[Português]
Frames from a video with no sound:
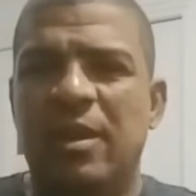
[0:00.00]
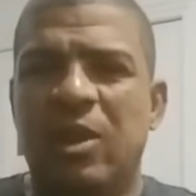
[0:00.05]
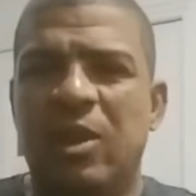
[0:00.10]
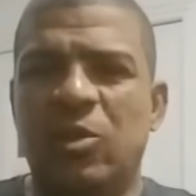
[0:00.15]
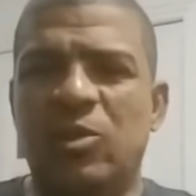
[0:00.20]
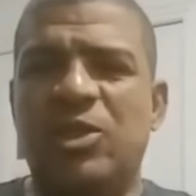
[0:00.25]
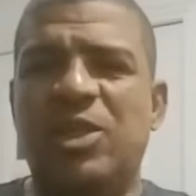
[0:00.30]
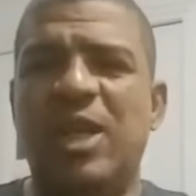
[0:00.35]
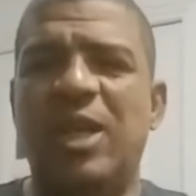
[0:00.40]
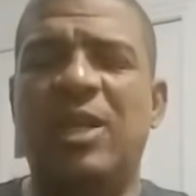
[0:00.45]

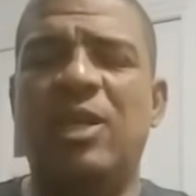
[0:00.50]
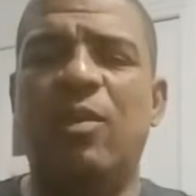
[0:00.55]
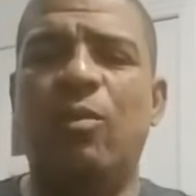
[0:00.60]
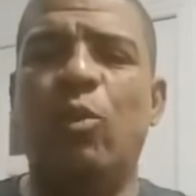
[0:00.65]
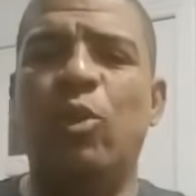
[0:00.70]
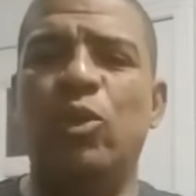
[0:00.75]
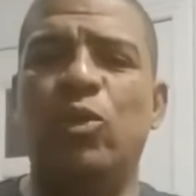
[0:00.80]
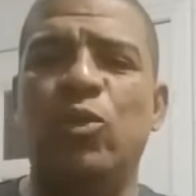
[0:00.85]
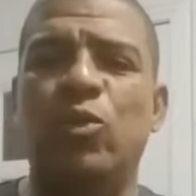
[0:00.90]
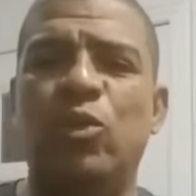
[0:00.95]
Eu sei que
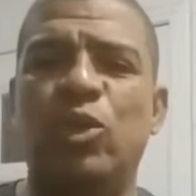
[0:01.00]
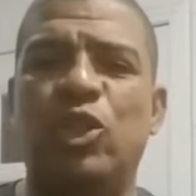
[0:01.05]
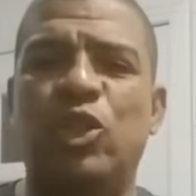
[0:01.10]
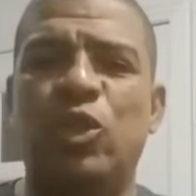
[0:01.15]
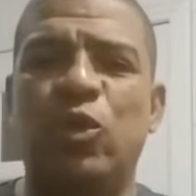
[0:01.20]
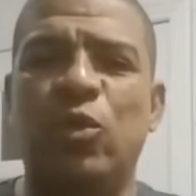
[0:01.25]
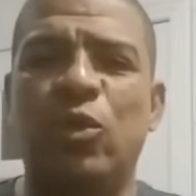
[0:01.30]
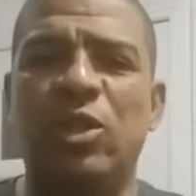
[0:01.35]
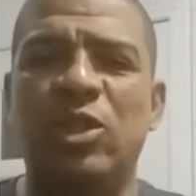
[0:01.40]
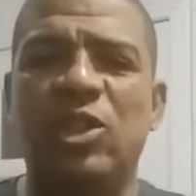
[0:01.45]
muitos dos
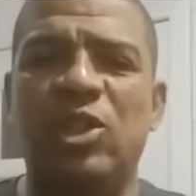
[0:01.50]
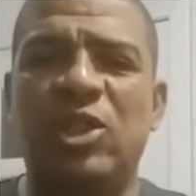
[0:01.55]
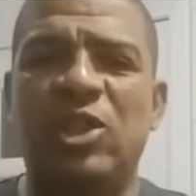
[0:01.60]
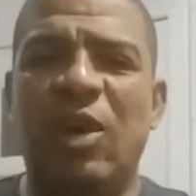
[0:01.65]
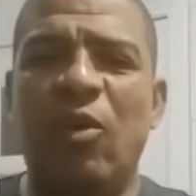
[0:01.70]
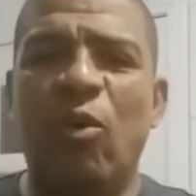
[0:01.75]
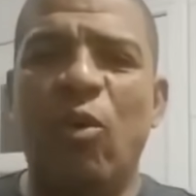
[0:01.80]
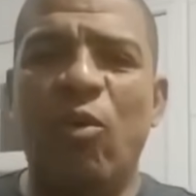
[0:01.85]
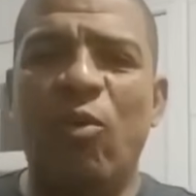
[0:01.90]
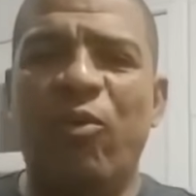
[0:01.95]
senhores
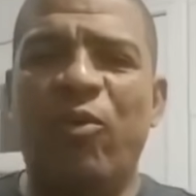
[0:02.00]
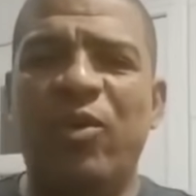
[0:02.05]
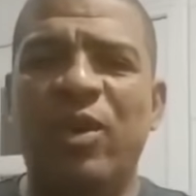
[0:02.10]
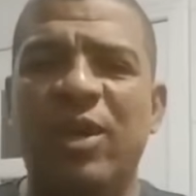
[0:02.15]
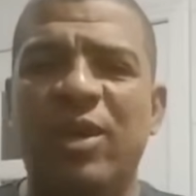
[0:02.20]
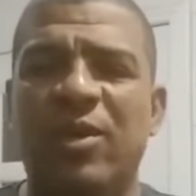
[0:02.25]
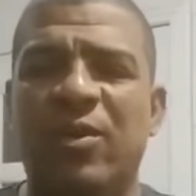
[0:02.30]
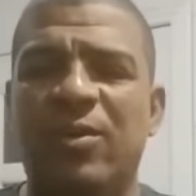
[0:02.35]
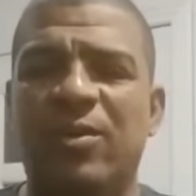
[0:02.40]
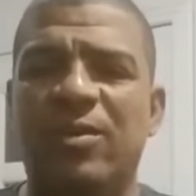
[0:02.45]
já
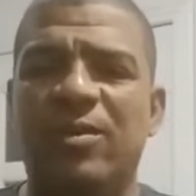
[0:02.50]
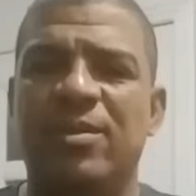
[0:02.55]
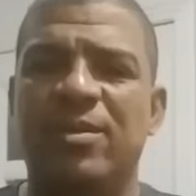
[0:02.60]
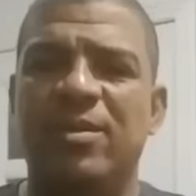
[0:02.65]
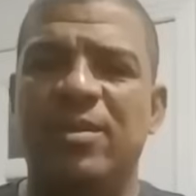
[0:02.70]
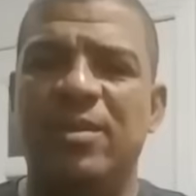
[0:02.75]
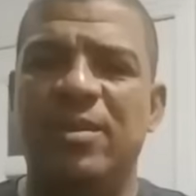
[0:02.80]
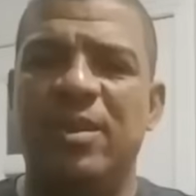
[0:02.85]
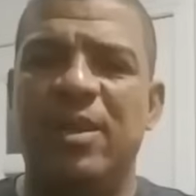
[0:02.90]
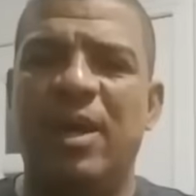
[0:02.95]
ouviram
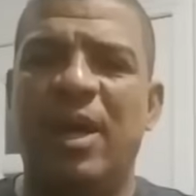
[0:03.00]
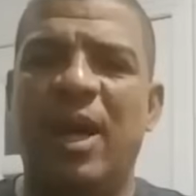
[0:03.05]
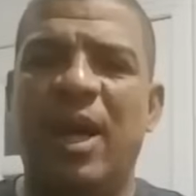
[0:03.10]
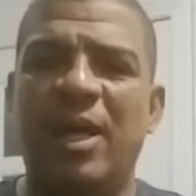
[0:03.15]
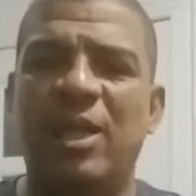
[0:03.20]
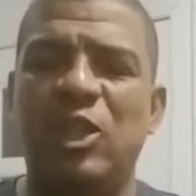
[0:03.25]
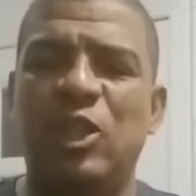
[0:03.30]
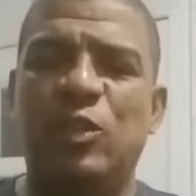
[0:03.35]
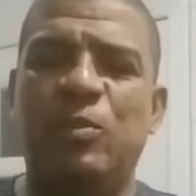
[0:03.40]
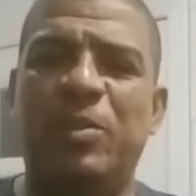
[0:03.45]

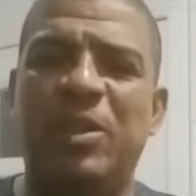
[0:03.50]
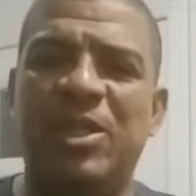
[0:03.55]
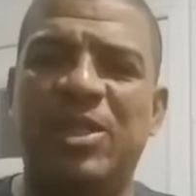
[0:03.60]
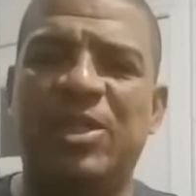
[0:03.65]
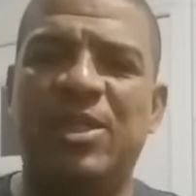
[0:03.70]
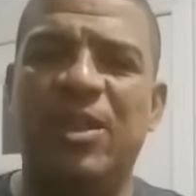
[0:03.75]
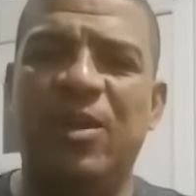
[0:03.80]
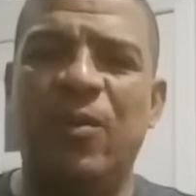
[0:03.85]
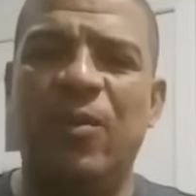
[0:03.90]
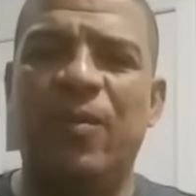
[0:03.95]
a
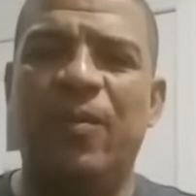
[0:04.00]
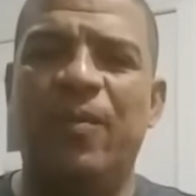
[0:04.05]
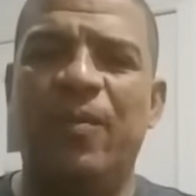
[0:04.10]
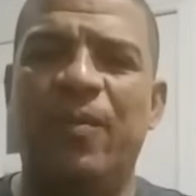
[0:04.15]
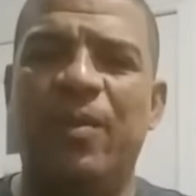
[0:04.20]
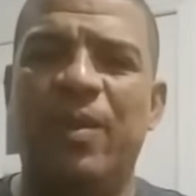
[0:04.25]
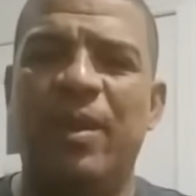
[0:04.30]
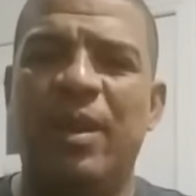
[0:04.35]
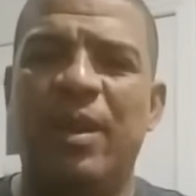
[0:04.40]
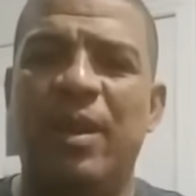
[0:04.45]
expressão
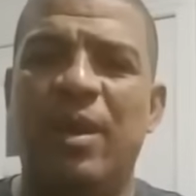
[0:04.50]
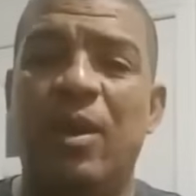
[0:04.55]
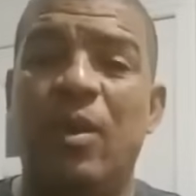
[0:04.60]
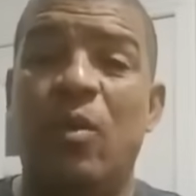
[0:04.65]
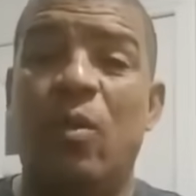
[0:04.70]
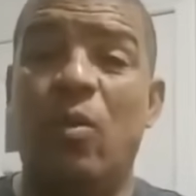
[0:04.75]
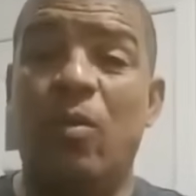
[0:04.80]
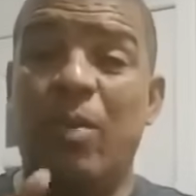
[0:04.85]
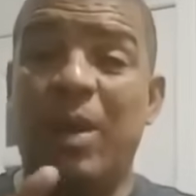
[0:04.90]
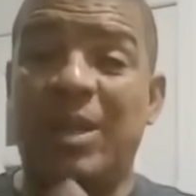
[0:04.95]

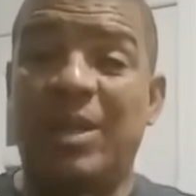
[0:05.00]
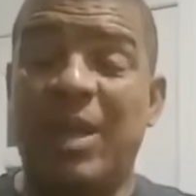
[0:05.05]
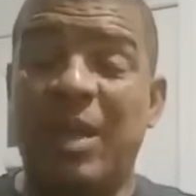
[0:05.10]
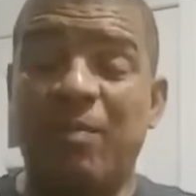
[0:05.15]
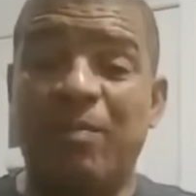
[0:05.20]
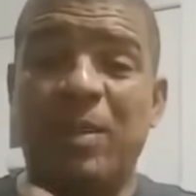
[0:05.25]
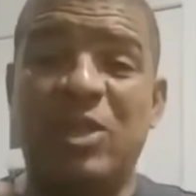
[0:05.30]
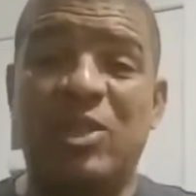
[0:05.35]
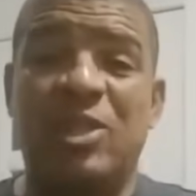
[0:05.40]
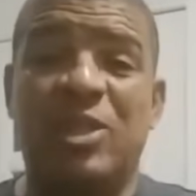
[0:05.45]
uma
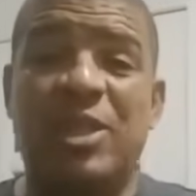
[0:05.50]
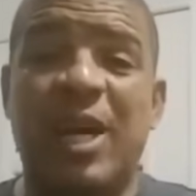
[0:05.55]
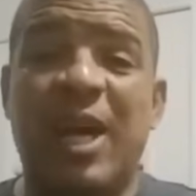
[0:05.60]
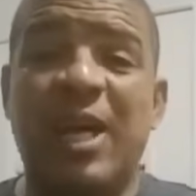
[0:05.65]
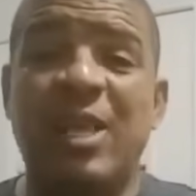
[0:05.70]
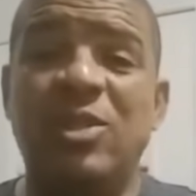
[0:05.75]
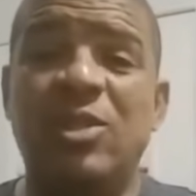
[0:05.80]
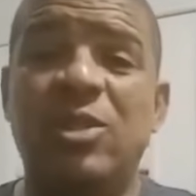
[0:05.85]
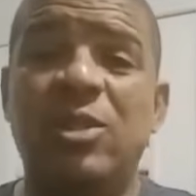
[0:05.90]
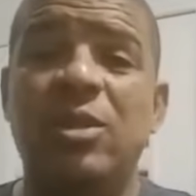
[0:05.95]

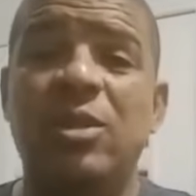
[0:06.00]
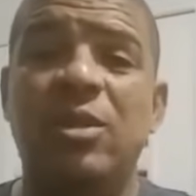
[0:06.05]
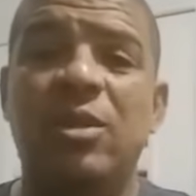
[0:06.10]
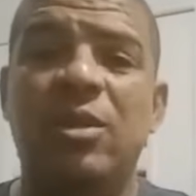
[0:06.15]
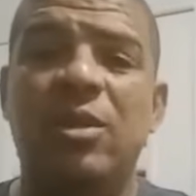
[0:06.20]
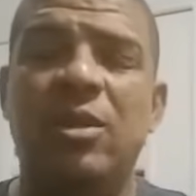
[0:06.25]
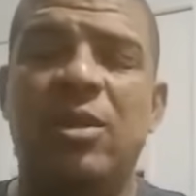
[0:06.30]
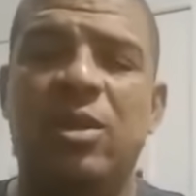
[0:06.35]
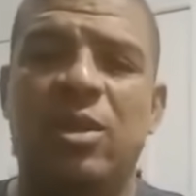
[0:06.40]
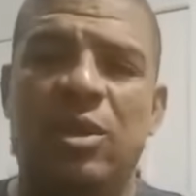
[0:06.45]
tempestade
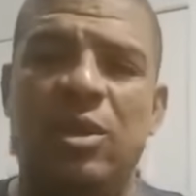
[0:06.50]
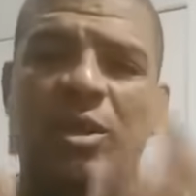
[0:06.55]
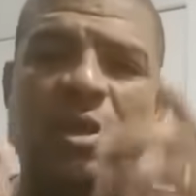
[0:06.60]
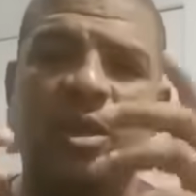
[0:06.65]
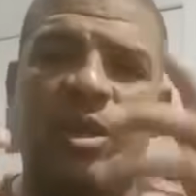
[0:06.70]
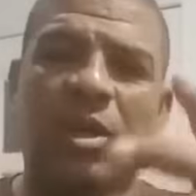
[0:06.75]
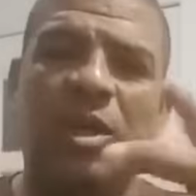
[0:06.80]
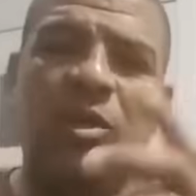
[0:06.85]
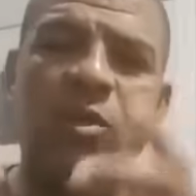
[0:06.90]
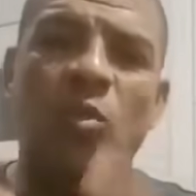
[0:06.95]

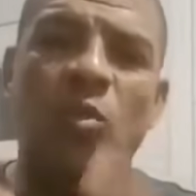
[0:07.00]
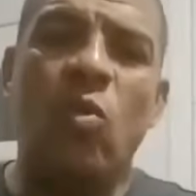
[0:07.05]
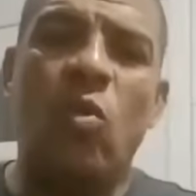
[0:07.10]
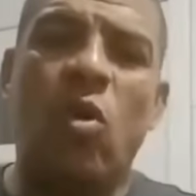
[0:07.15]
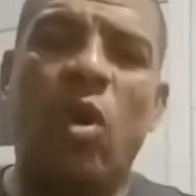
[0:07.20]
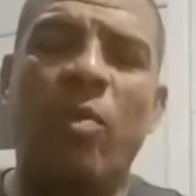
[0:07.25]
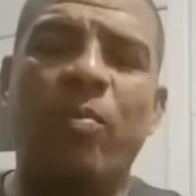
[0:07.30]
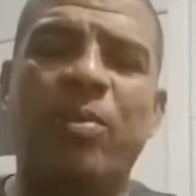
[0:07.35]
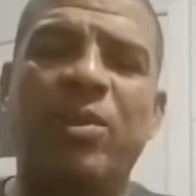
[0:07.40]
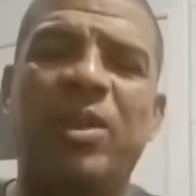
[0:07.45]
em um
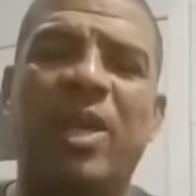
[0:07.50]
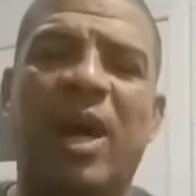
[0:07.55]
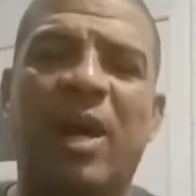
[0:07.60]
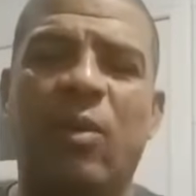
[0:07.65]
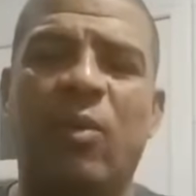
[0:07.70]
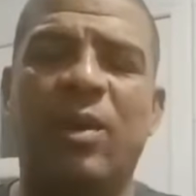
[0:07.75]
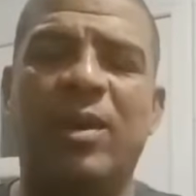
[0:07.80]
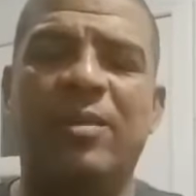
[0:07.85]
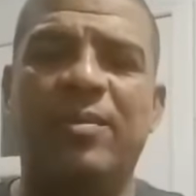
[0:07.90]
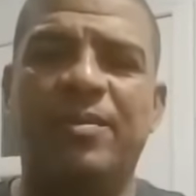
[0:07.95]
copo
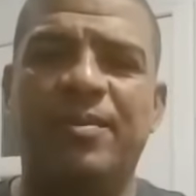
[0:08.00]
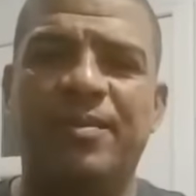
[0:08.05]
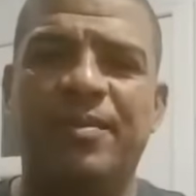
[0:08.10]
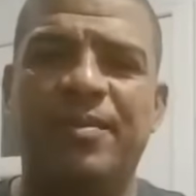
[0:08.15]
d'água.